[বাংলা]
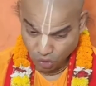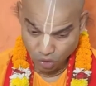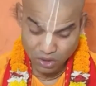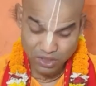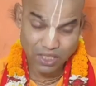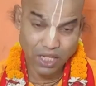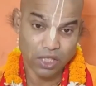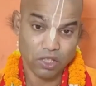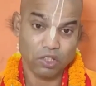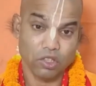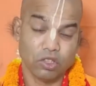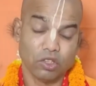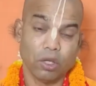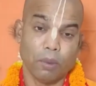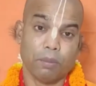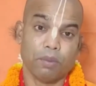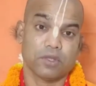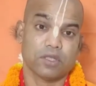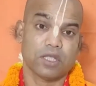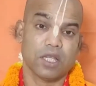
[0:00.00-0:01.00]
যোগ সাধন
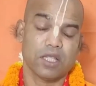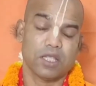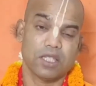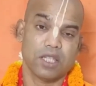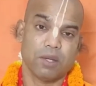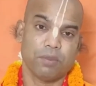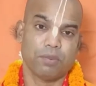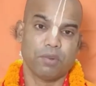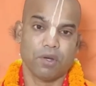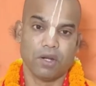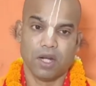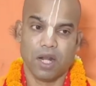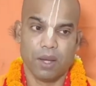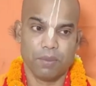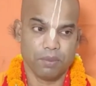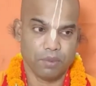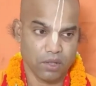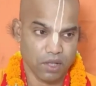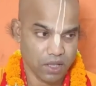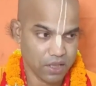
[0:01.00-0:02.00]
তপস্যার যে ফল
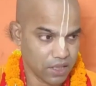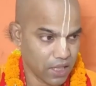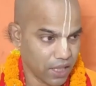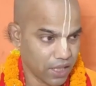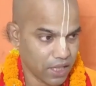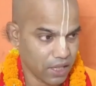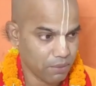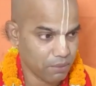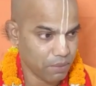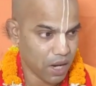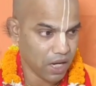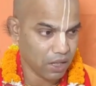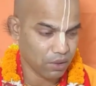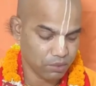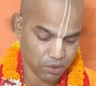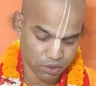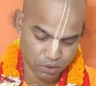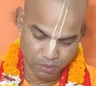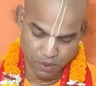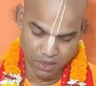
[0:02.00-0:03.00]
লাভ করা যায় না
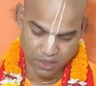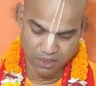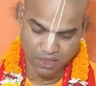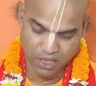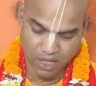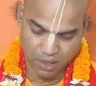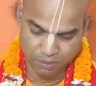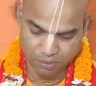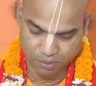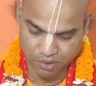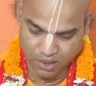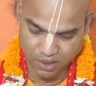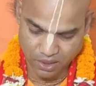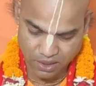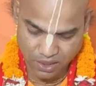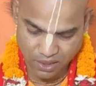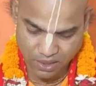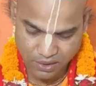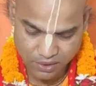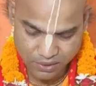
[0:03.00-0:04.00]
ভাগবত পাঠে লাভ
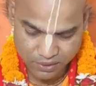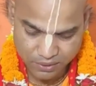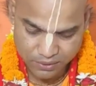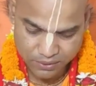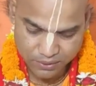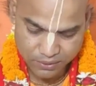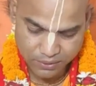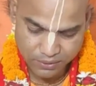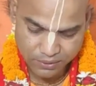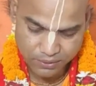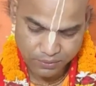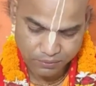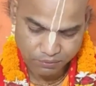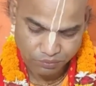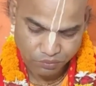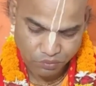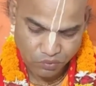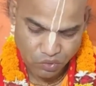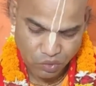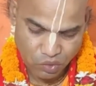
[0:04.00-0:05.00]
করা যায়
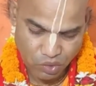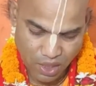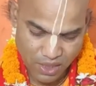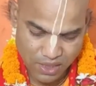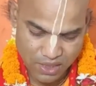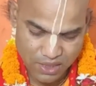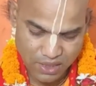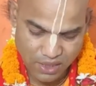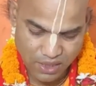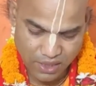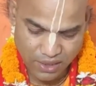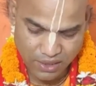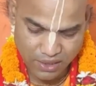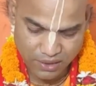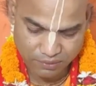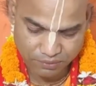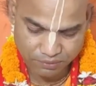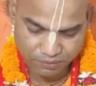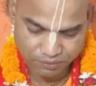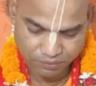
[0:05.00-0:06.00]
তো আজকের